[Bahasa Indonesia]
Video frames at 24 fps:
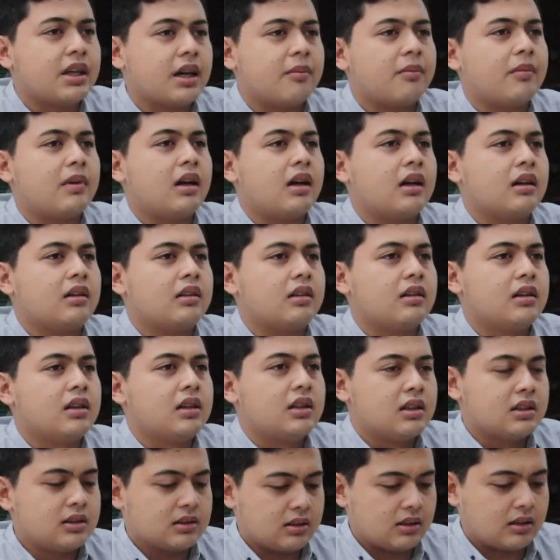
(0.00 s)
nyaman,
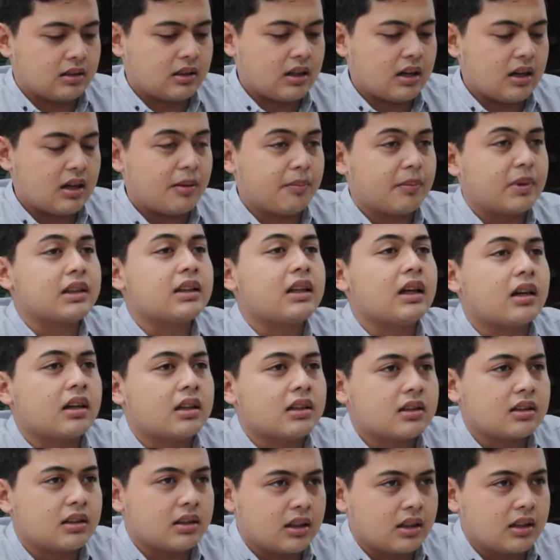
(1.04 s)
serta betah
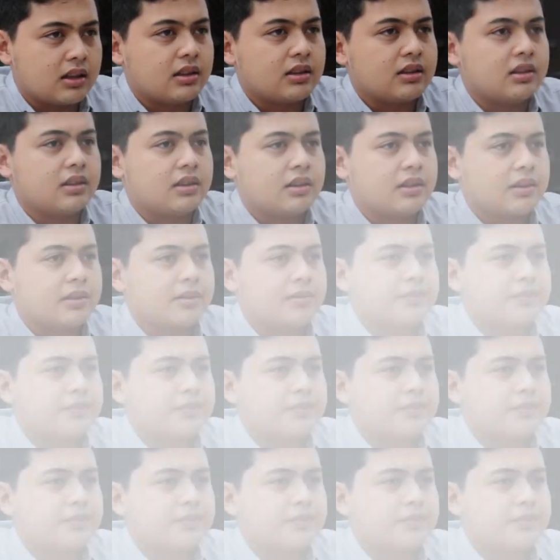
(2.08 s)
tinggal di sini.